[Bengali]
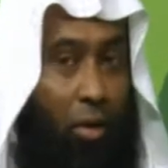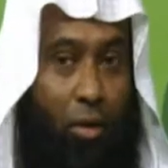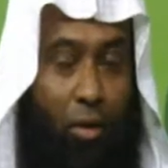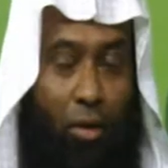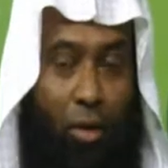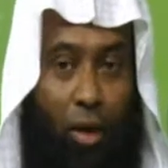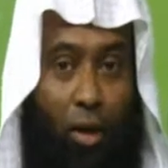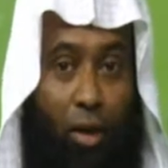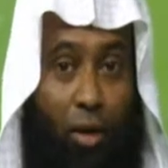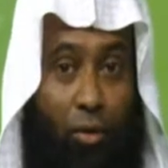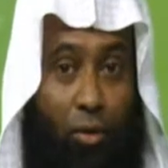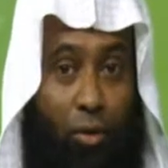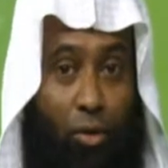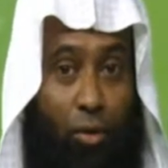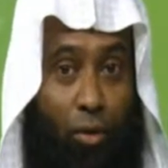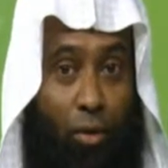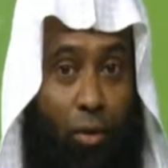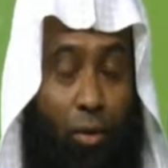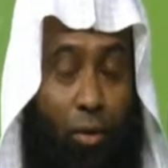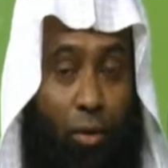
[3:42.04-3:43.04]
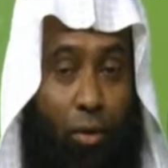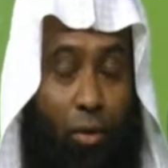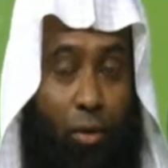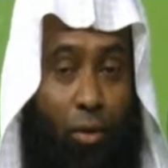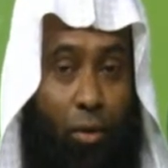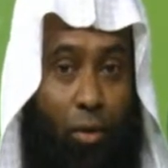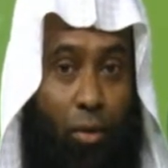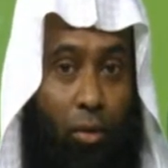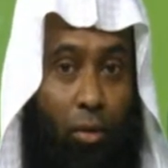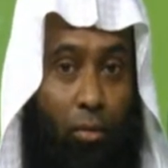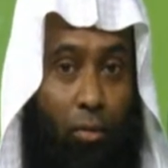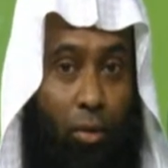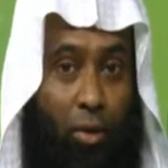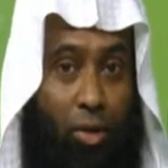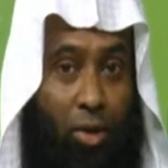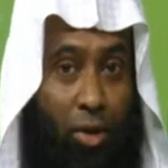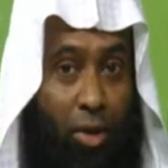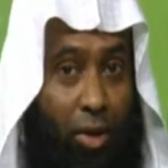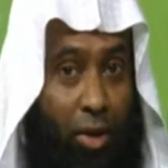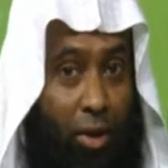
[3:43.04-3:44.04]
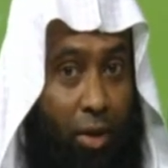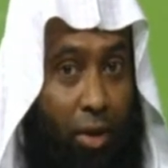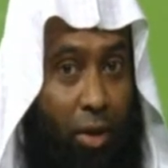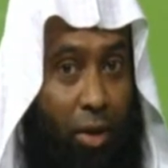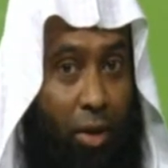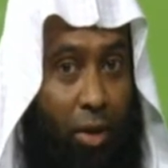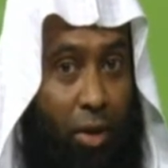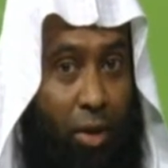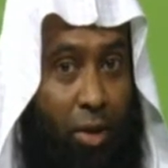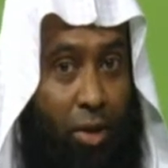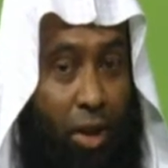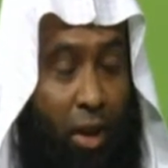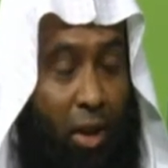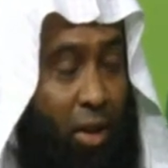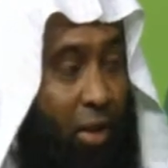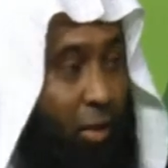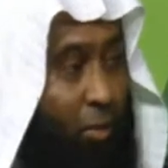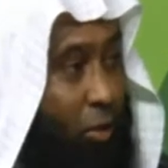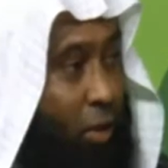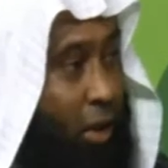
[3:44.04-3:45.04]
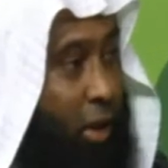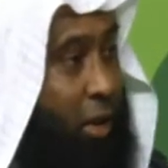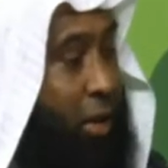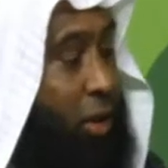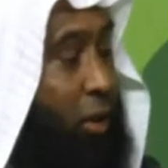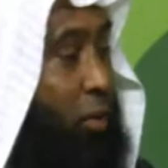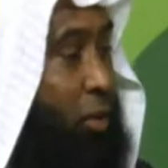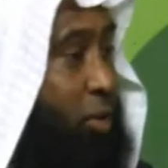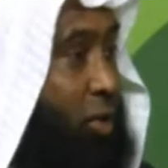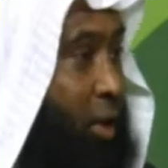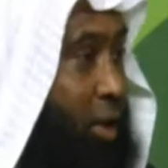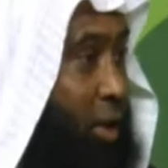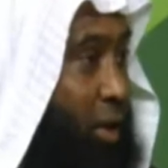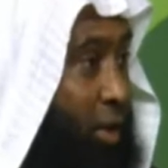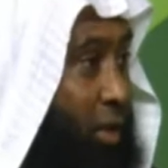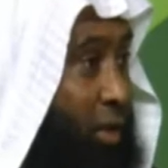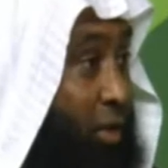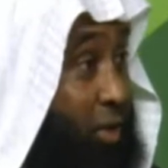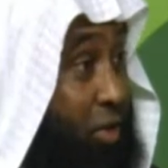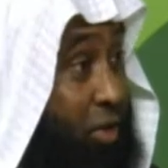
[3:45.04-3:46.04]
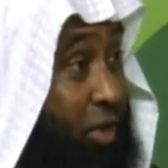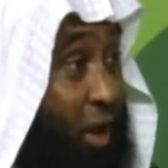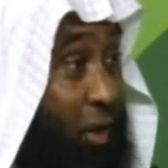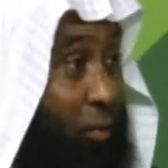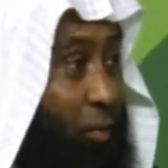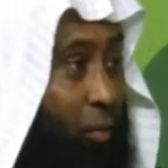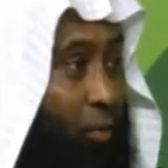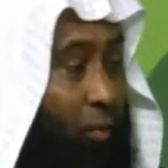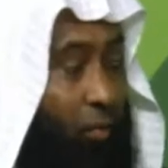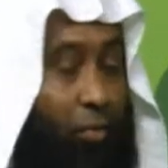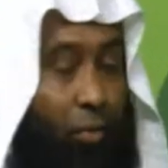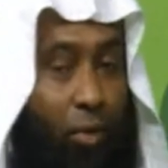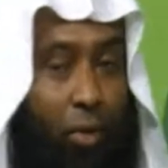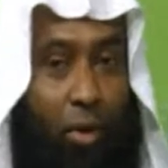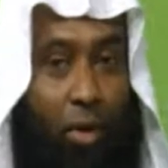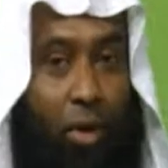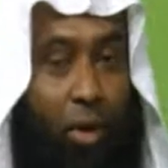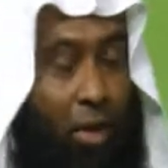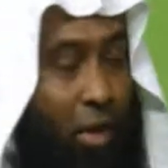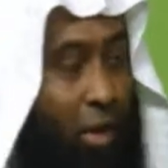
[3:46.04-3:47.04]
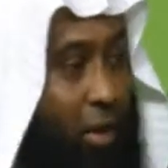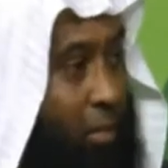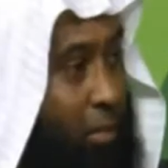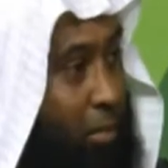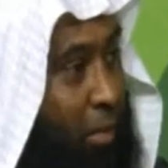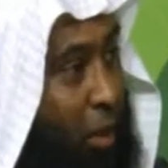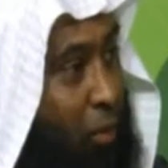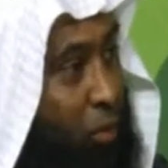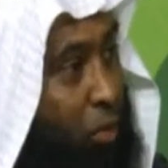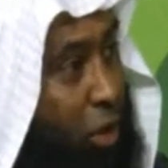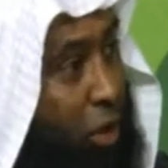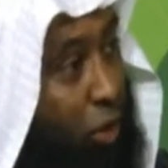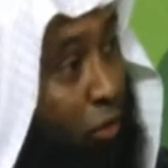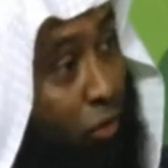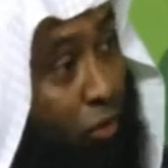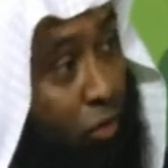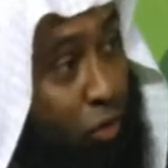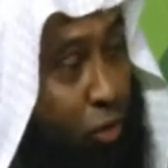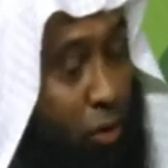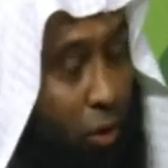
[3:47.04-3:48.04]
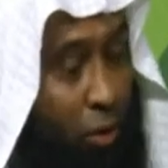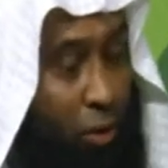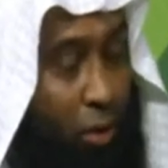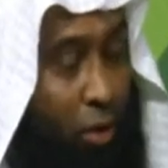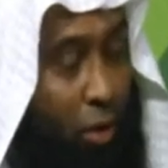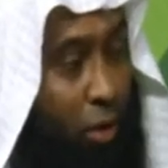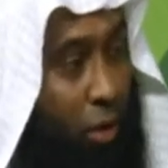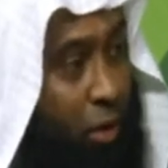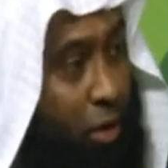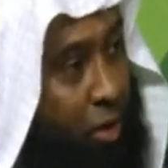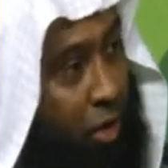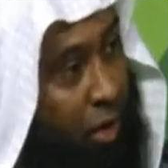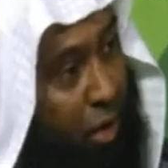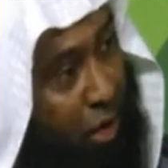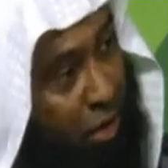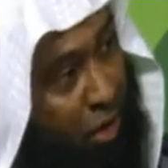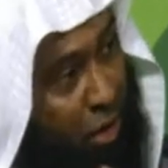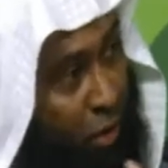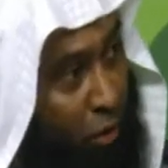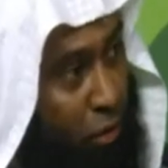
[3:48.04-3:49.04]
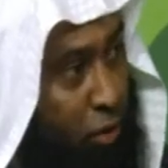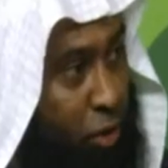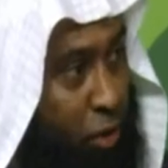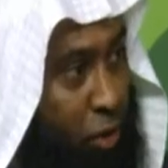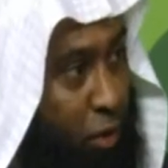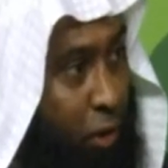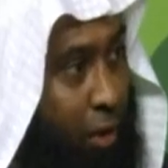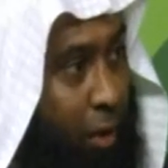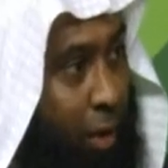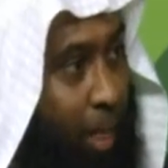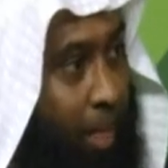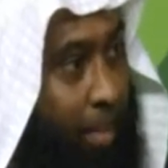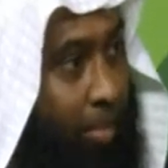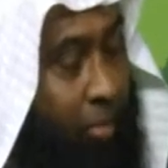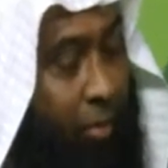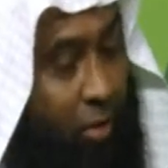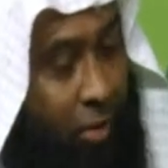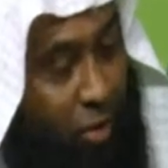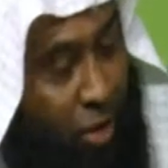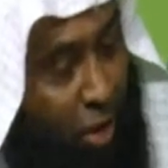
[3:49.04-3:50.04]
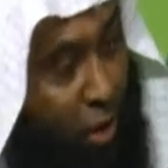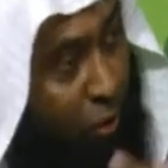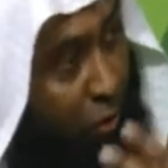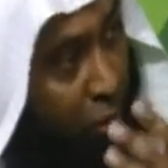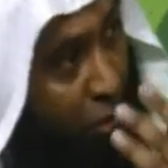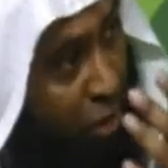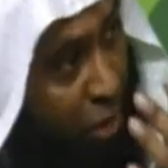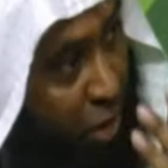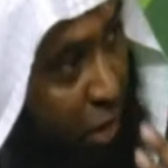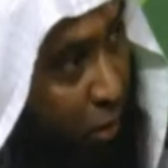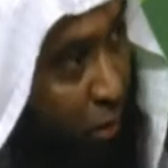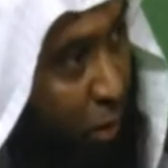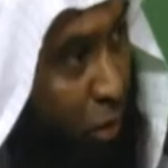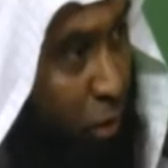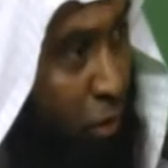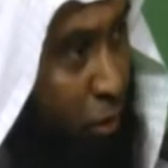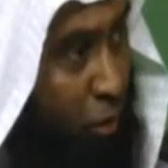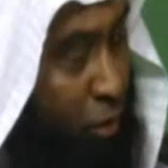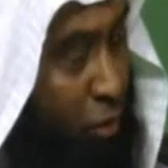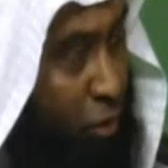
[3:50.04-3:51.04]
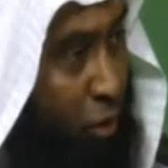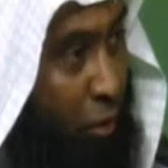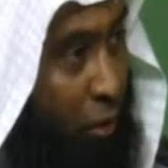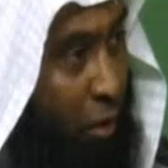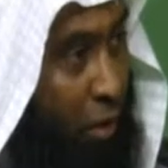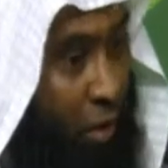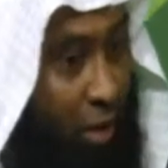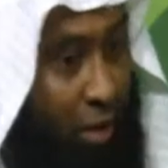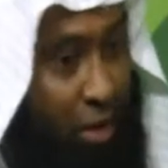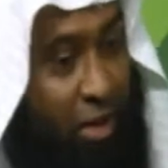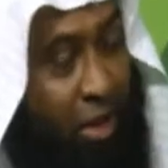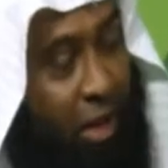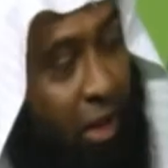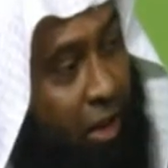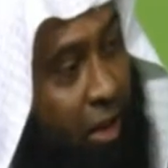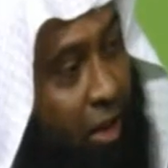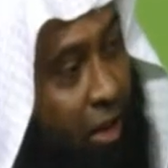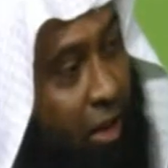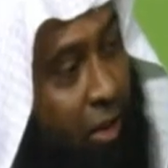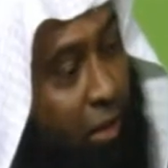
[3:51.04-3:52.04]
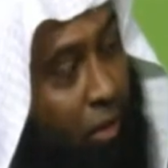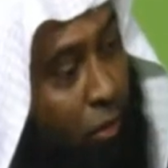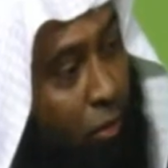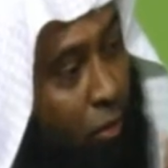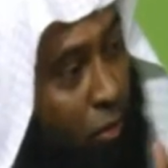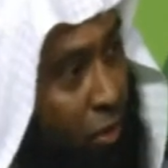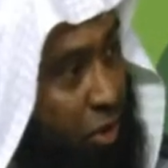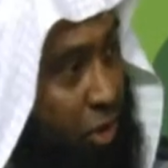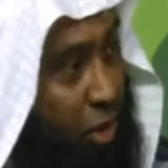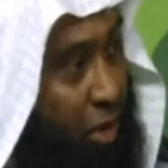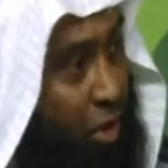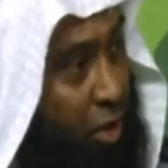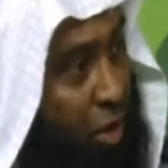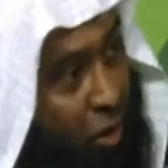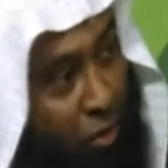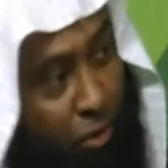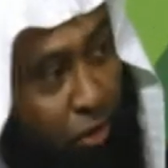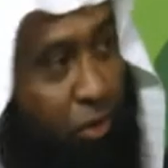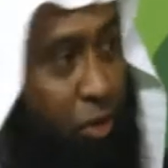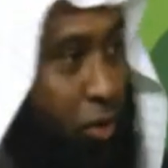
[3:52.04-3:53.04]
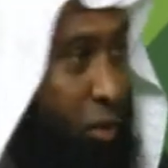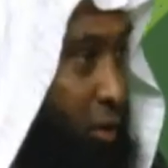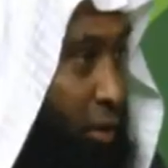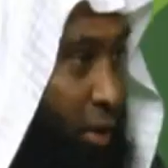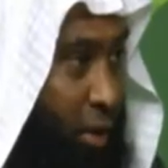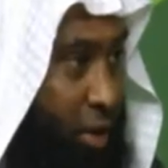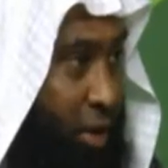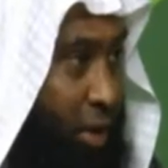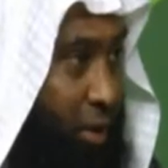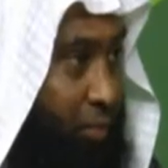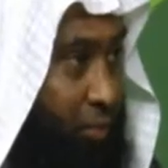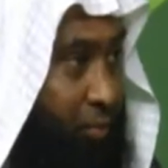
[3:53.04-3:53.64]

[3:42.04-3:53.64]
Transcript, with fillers: আল্লাহ রসুল বলছেন যে এই ষাটটার মধ্যে একটি হচ্ছে কি জাদু এটা মানুষকে ধ্বংস সে নিজে ধ্বংস হয় যে করে সেও নিজে ধ্বংস যাকে করছে সেও ধ্বংস হয়ে যায়